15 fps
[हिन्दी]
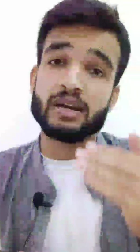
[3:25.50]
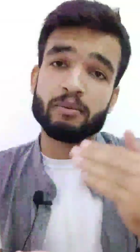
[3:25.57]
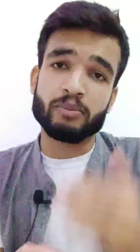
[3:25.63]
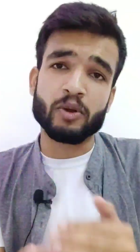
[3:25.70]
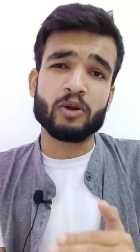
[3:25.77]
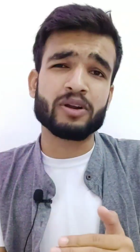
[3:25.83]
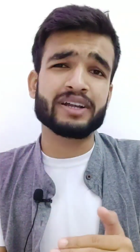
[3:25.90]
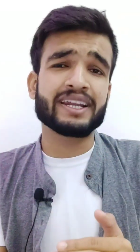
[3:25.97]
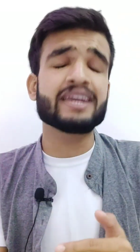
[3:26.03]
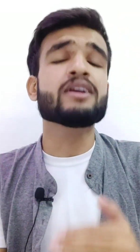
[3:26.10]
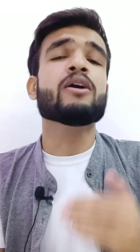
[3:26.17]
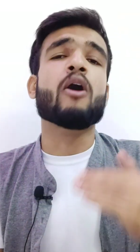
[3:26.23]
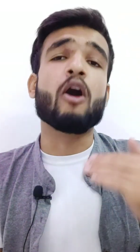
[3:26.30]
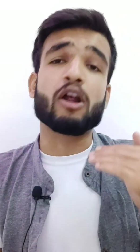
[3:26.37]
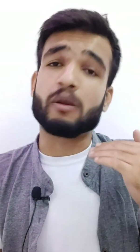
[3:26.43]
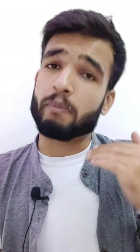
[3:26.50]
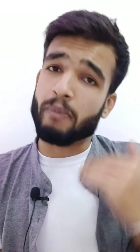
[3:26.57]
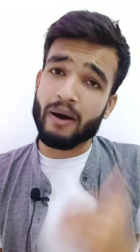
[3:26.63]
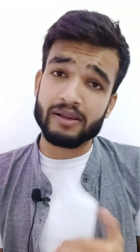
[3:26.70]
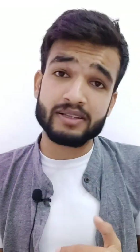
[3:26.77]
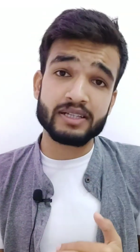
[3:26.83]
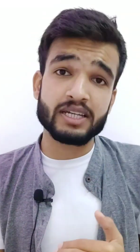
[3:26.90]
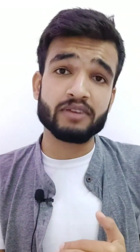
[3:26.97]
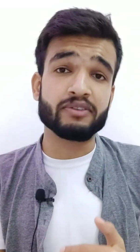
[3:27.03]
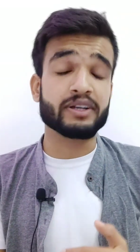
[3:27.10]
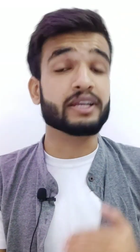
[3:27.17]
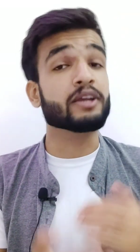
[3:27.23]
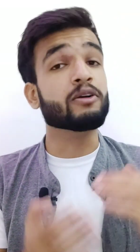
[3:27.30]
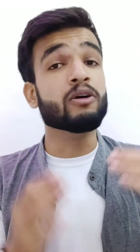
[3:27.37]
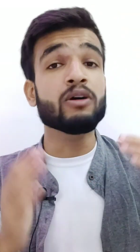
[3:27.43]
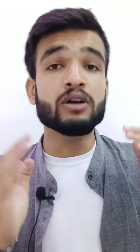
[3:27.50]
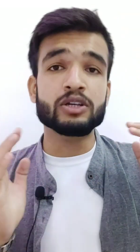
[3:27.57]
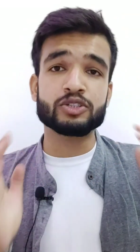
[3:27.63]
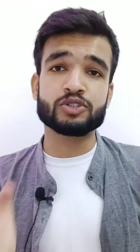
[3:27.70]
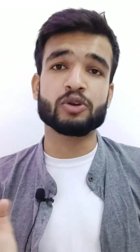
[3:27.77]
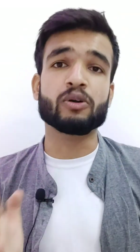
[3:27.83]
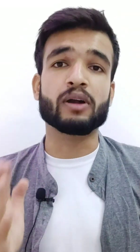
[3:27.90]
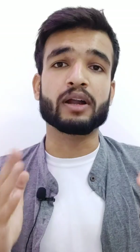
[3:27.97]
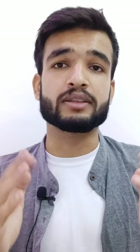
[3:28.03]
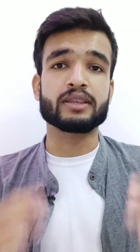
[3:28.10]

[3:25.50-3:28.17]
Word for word: प्योरिटी और पॉजिटिविटी को शो करता